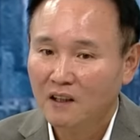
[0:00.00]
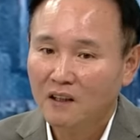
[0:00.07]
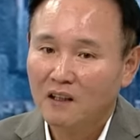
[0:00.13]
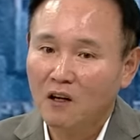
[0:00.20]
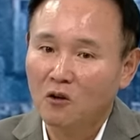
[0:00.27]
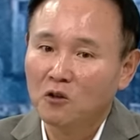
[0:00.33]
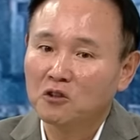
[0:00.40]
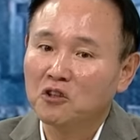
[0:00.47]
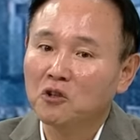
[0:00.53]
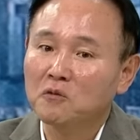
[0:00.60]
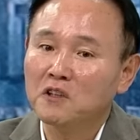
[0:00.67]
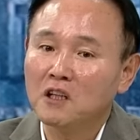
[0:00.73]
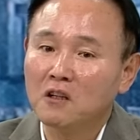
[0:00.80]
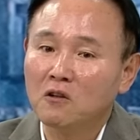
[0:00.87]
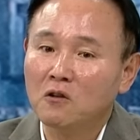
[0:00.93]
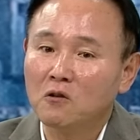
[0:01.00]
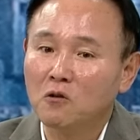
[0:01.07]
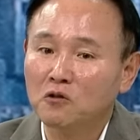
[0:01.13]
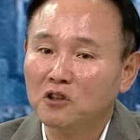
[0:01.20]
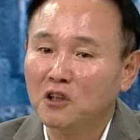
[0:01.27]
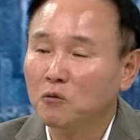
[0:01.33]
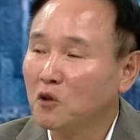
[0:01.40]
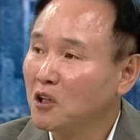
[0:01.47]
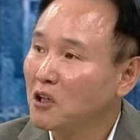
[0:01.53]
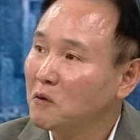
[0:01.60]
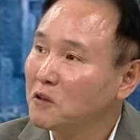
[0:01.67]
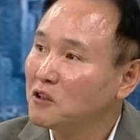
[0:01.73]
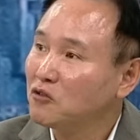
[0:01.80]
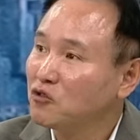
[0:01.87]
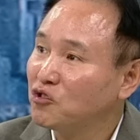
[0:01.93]
그러니까 얼티엄이라는 거는 어떻게 보게
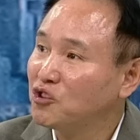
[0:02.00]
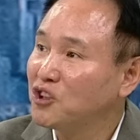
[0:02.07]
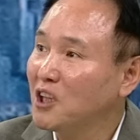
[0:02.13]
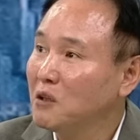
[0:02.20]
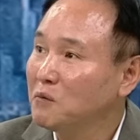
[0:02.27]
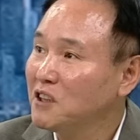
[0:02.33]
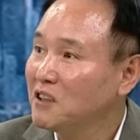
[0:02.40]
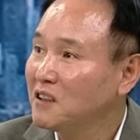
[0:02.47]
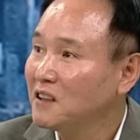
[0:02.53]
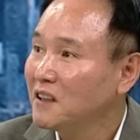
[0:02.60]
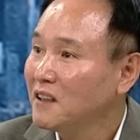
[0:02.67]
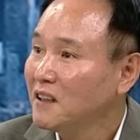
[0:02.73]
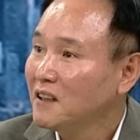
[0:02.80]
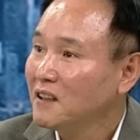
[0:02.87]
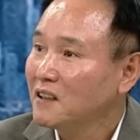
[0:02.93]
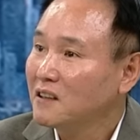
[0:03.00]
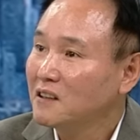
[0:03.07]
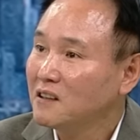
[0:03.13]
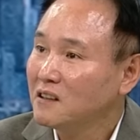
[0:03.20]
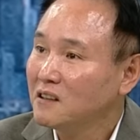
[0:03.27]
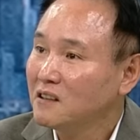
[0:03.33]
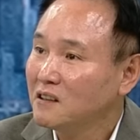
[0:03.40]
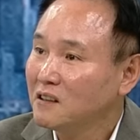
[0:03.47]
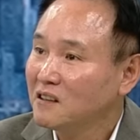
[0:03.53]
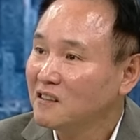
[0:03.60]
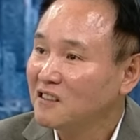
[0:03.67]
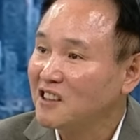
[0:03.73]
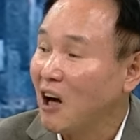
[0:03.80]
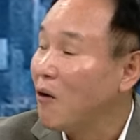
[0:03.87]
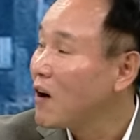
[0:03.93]
되면 GM이 그
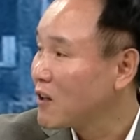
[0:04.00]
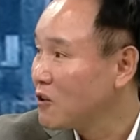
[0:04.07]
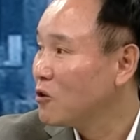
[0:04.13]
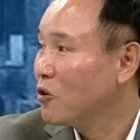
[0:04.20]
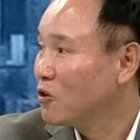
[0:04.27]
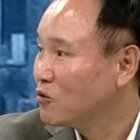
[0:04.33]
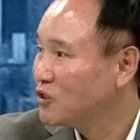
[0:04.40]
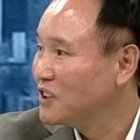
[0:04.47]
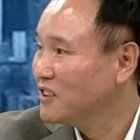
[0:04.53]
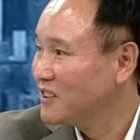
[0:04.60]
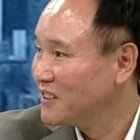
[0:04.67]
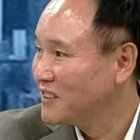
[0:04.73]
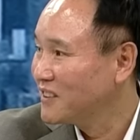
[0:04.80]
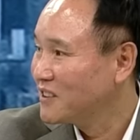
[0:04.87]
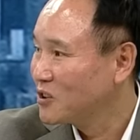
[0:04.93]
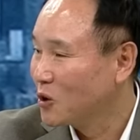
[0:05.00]
사활을 걸고 있는 음.